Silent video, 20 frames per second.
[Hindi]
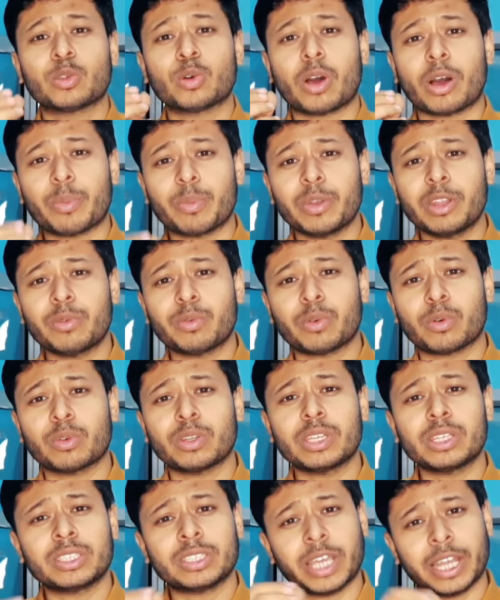तो अपने
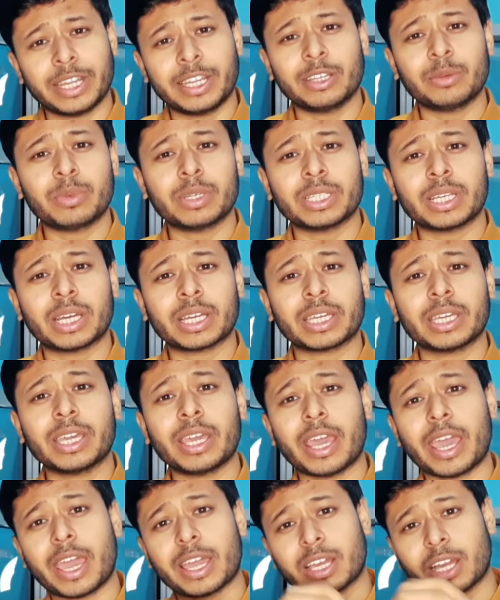फ़ोन की सेटिंग में
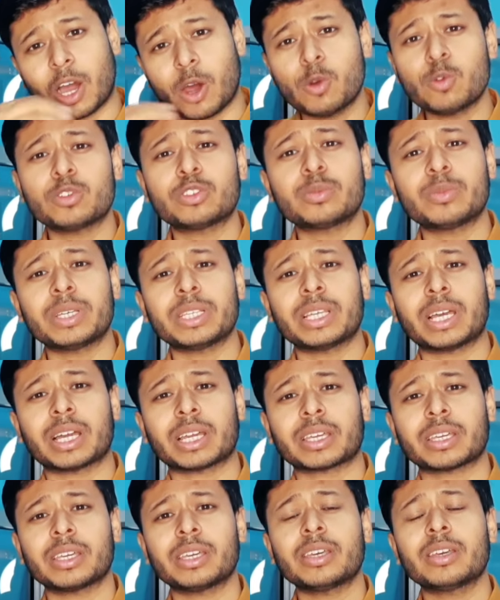जाके अकाउंट्स में
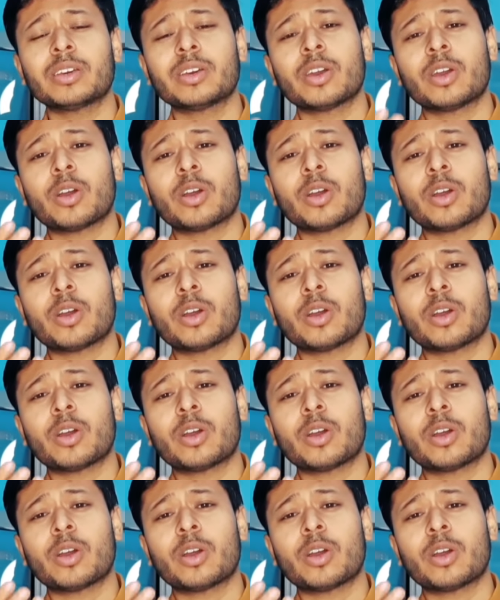जाके